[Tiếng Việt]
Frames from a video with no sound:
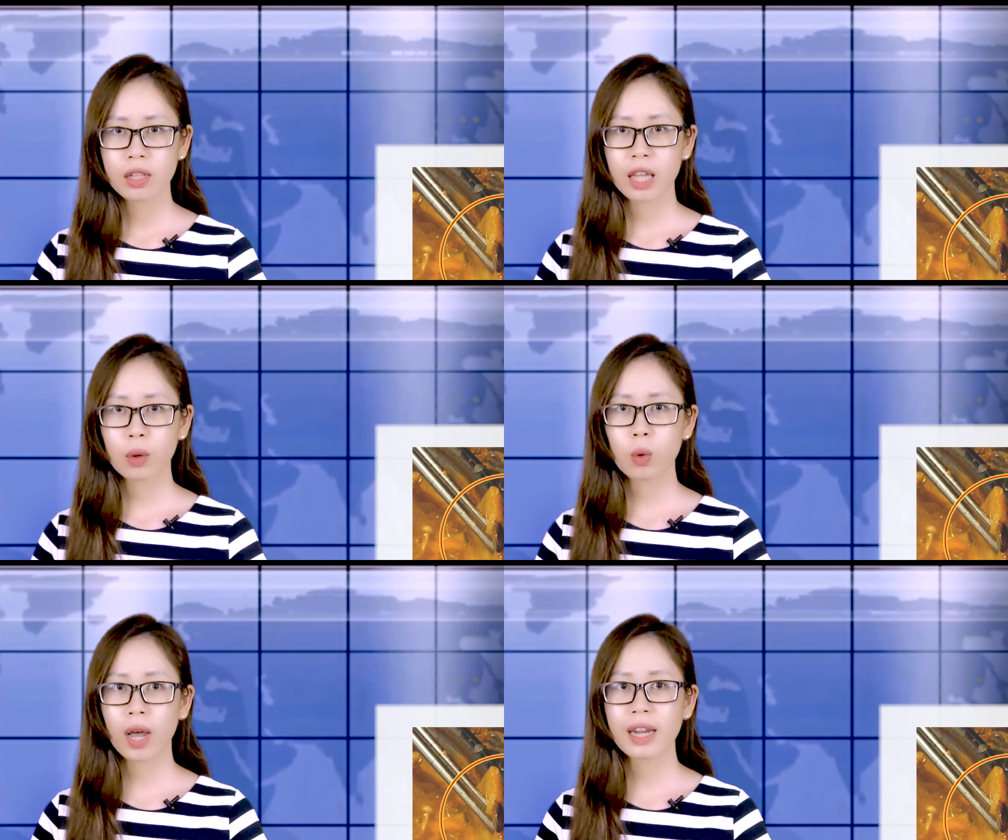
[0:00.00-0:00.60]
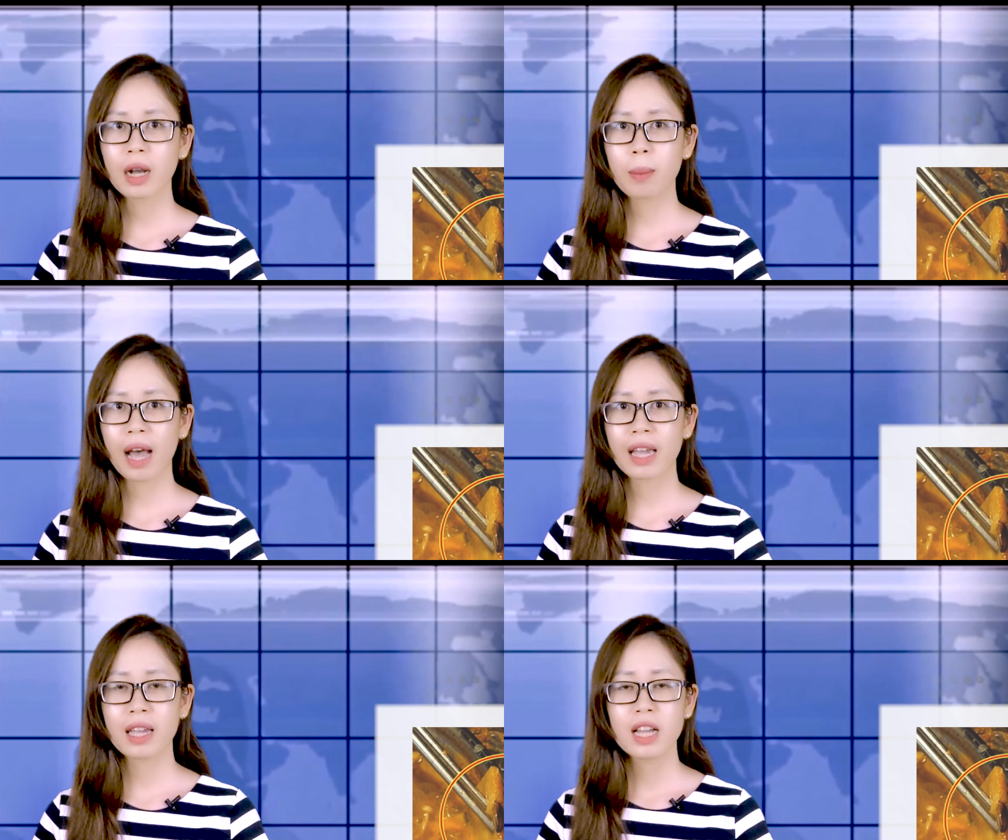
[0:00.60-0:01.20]
Theo cô gái đăng
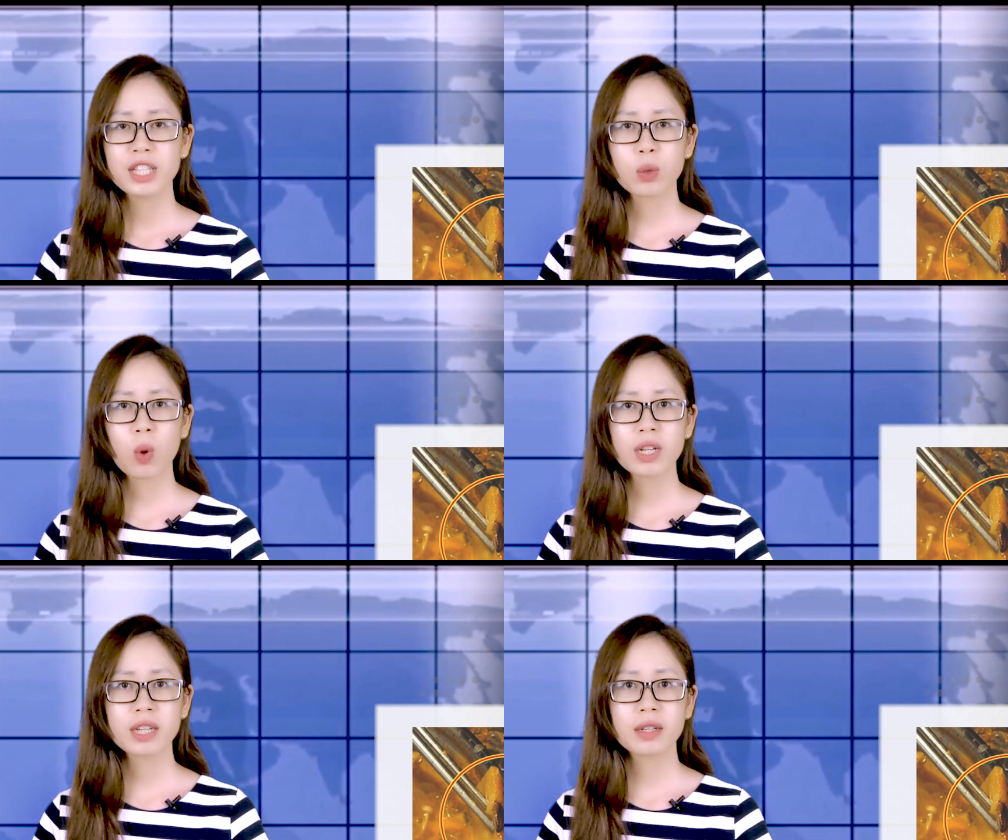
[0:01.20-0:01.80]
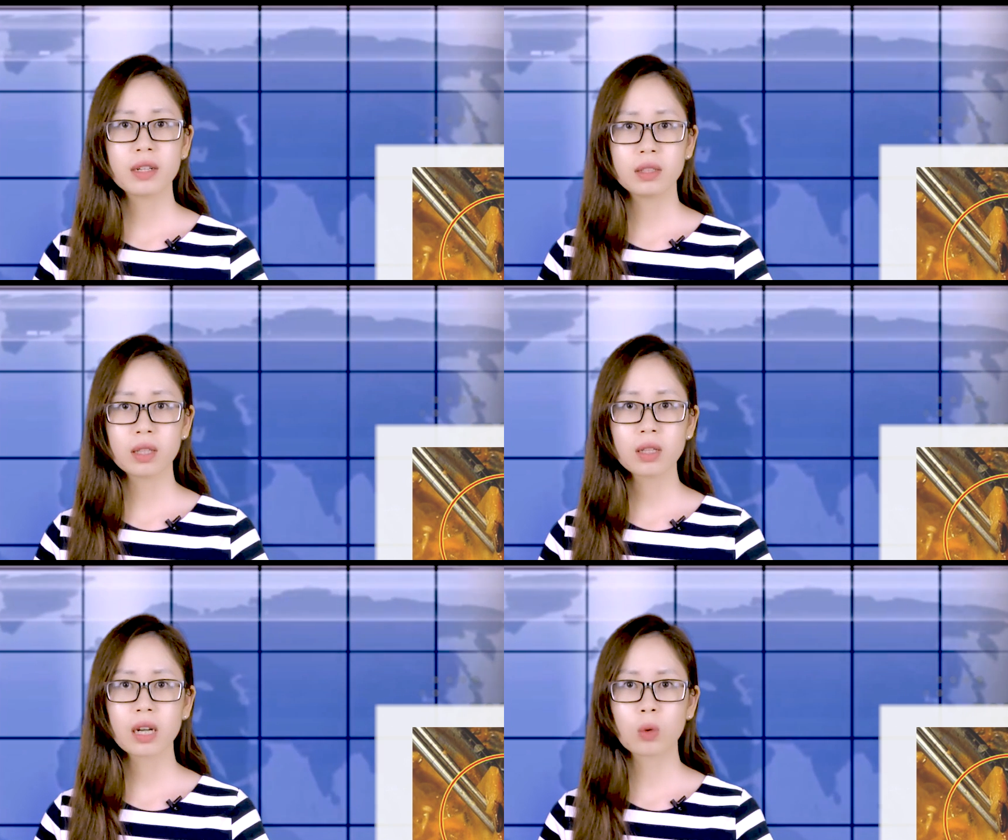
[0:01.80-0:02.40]
bài, trong quá trình thưởng
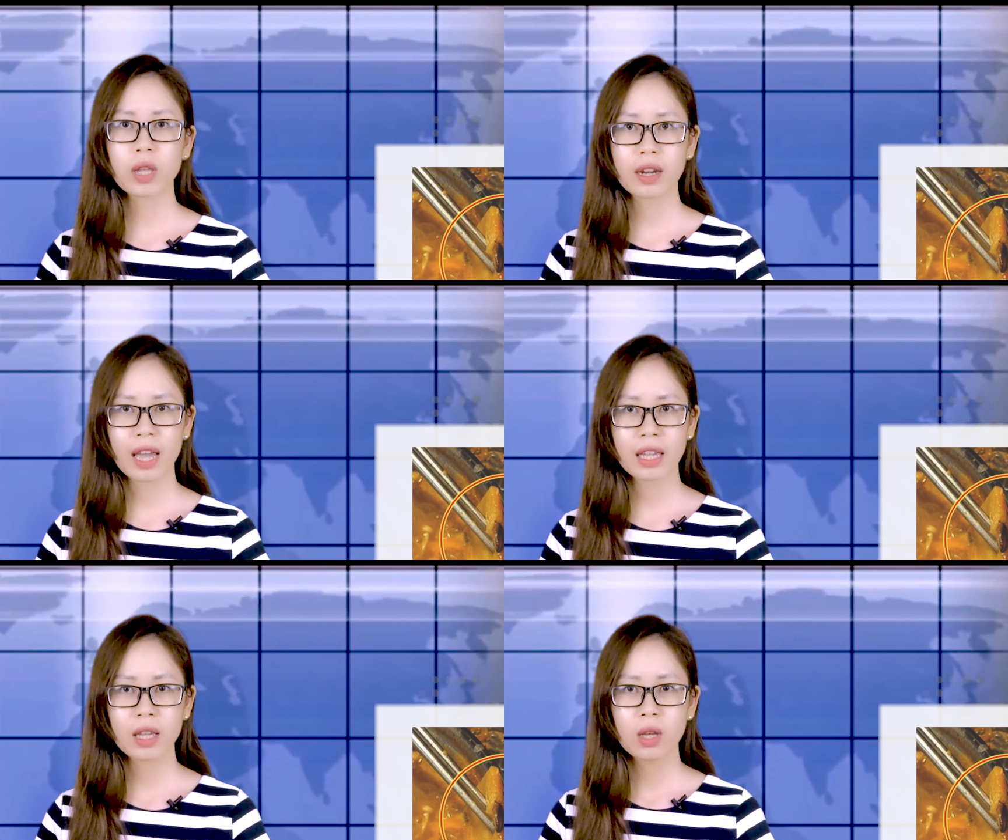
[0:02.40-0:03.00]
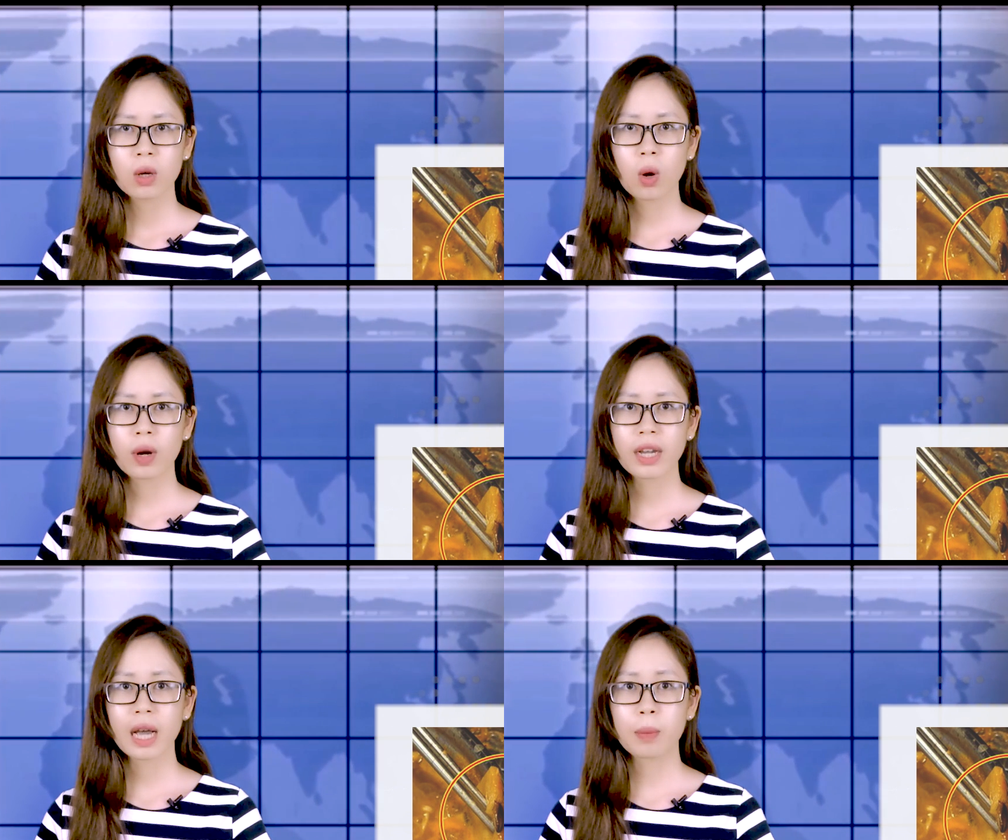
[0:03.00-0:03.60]
thức lẩu tại đây, cô
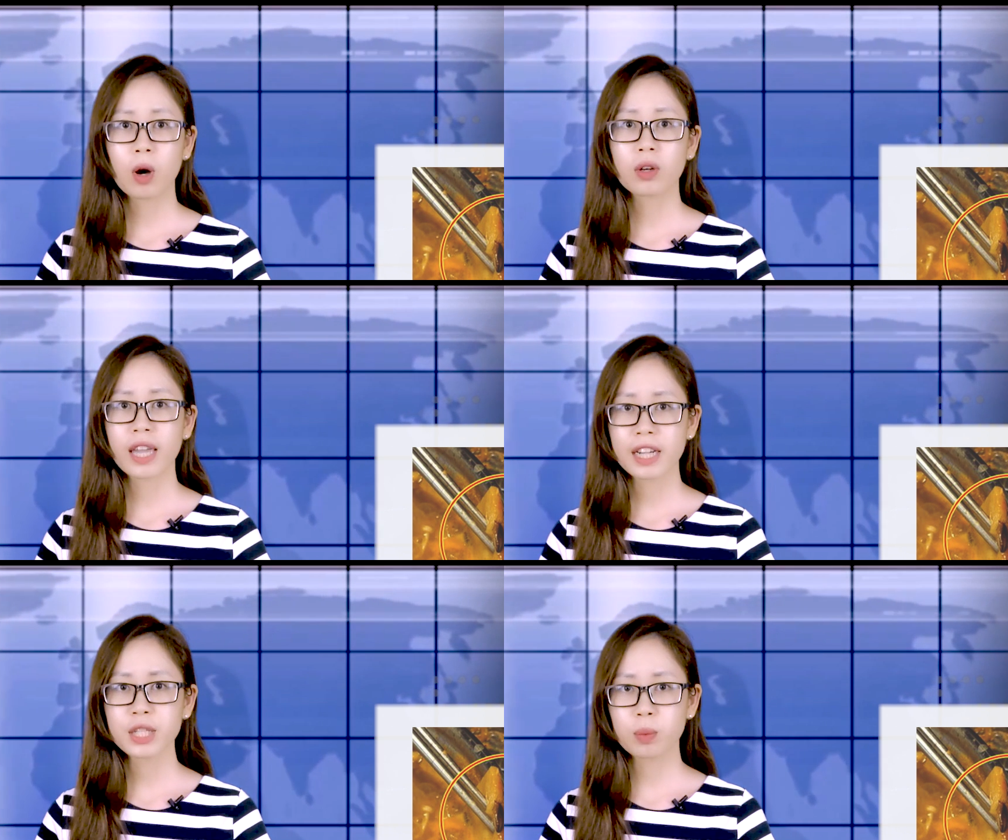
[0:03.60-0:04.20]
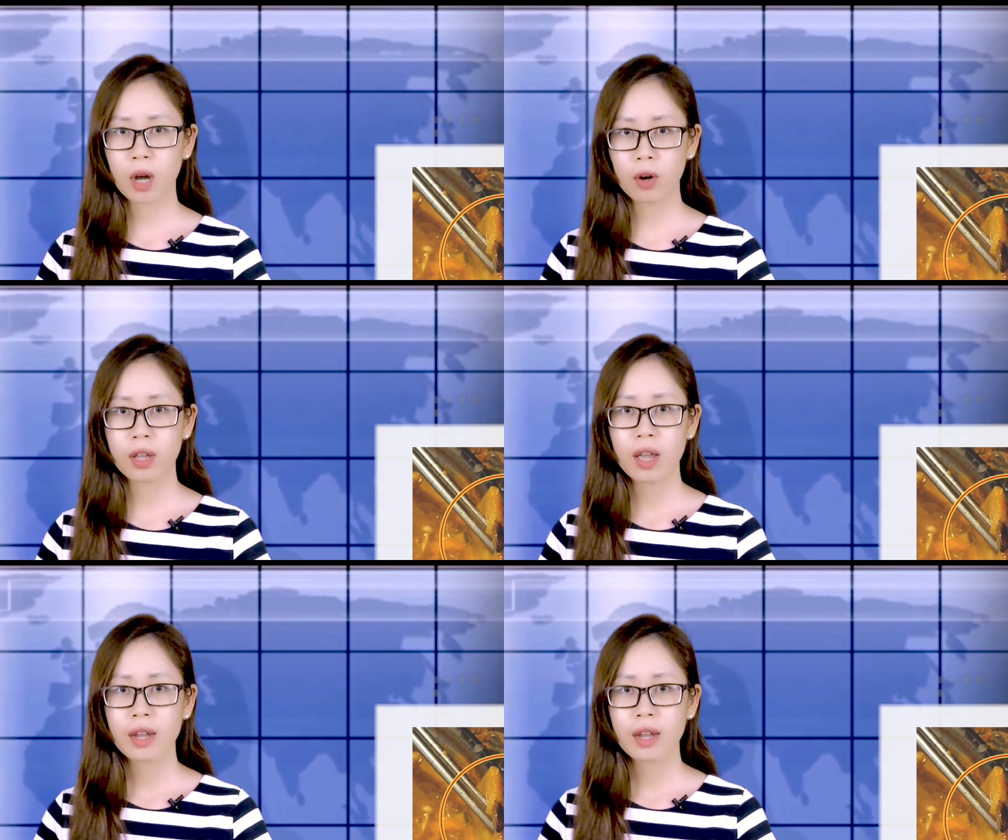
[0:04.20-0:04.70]
đã gặp con gián trong nồi.